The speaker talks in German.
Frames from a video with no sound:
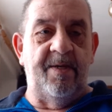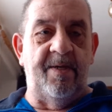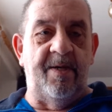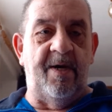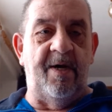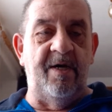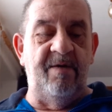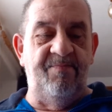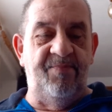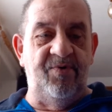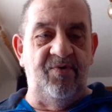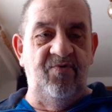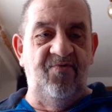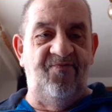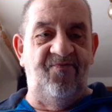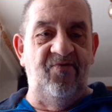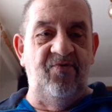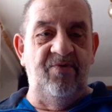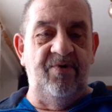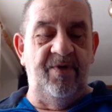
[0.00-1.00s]

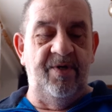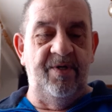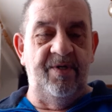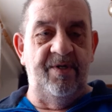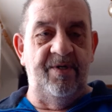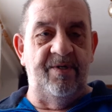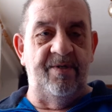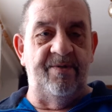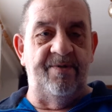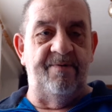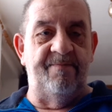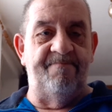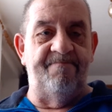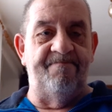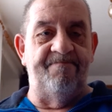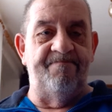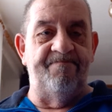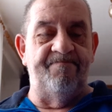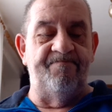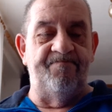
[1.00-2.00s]
Einberufung.
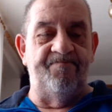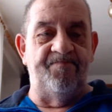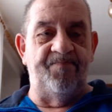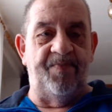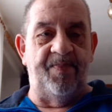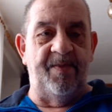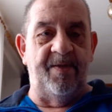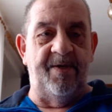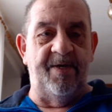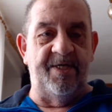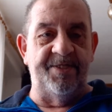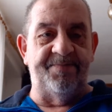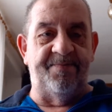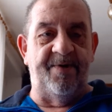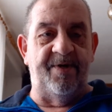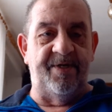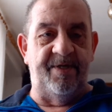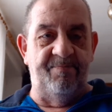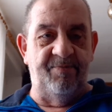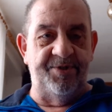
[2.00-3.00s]
Erst
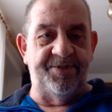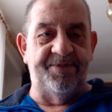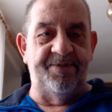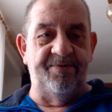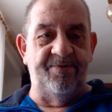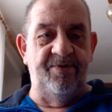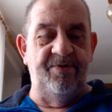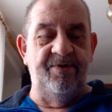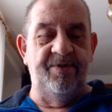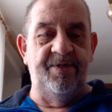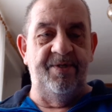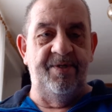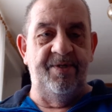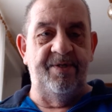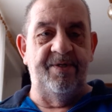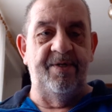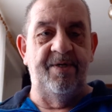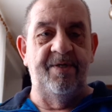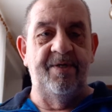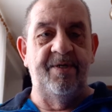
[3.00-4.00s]
war die Musterung,
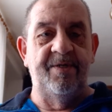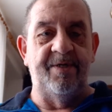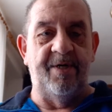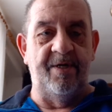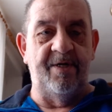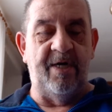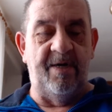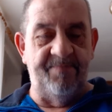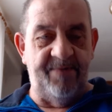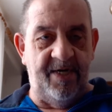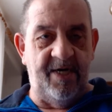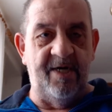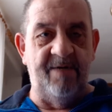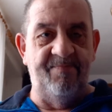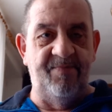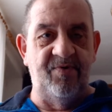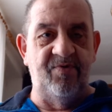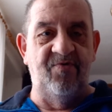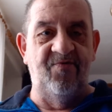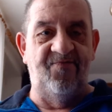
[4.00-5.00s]
dann kam die
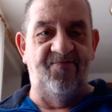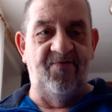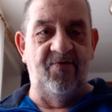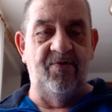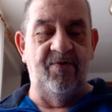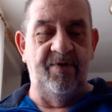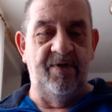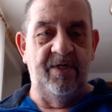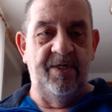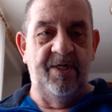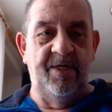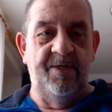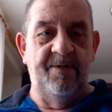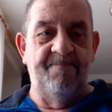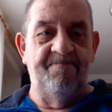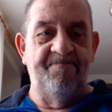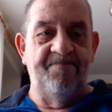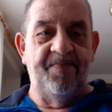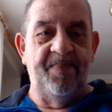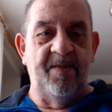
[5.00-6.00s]
Einberufung.
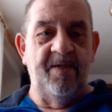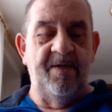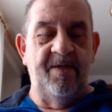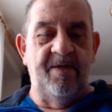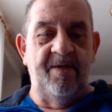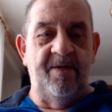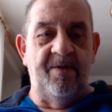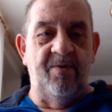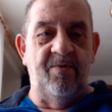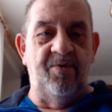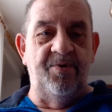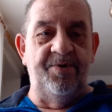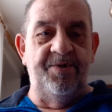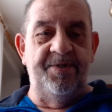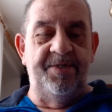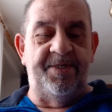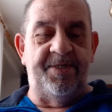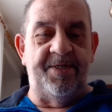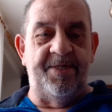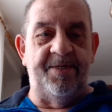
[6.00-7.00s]

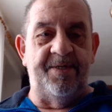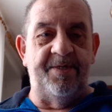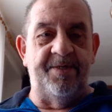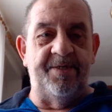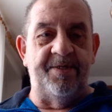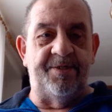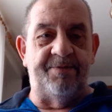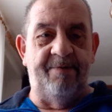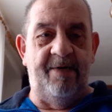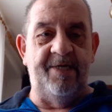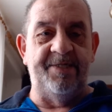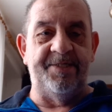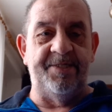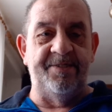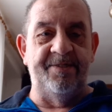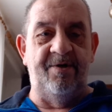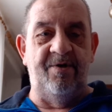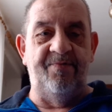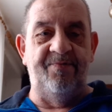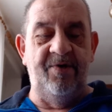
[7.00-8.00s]
Und ich weiß
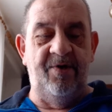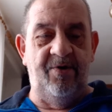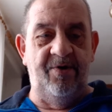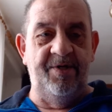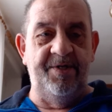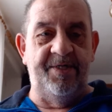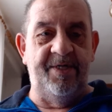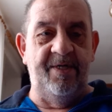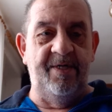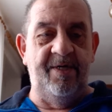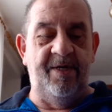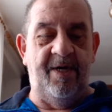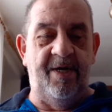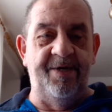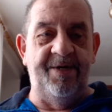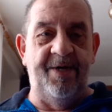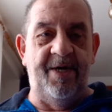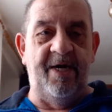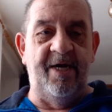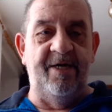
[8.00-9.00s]
es noch wie heute,
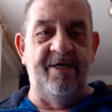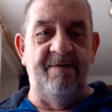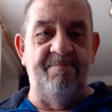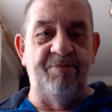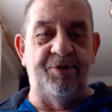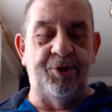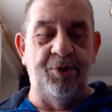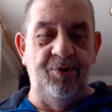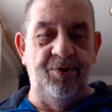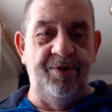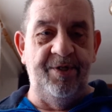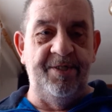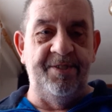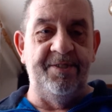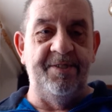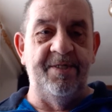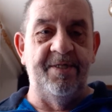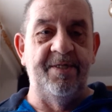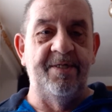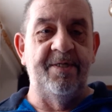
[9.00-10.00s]
an einem
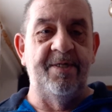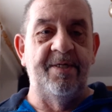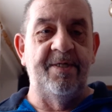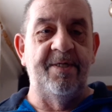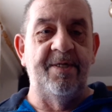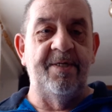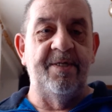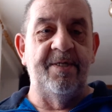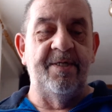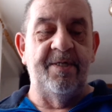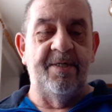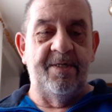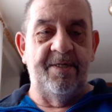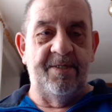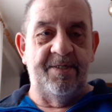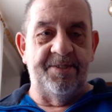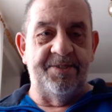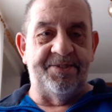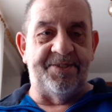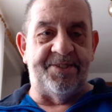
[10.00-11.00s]
schönen
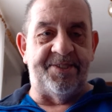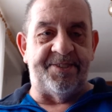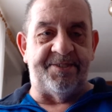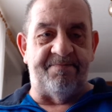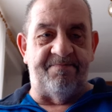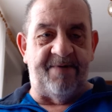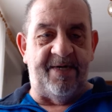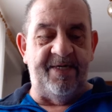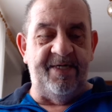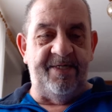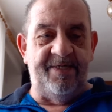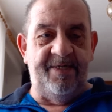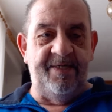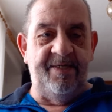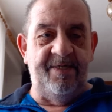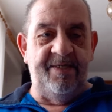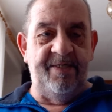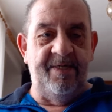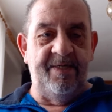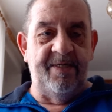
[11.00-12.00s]

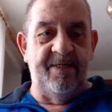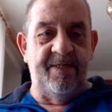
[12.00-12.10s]
2.